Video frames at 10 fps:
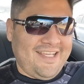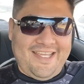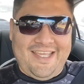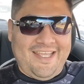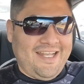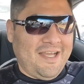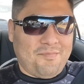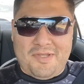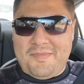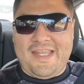Eh, la
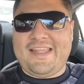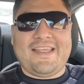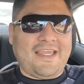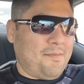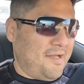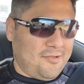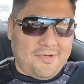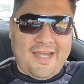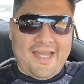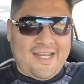primerita que me va a
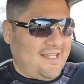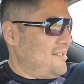tocar.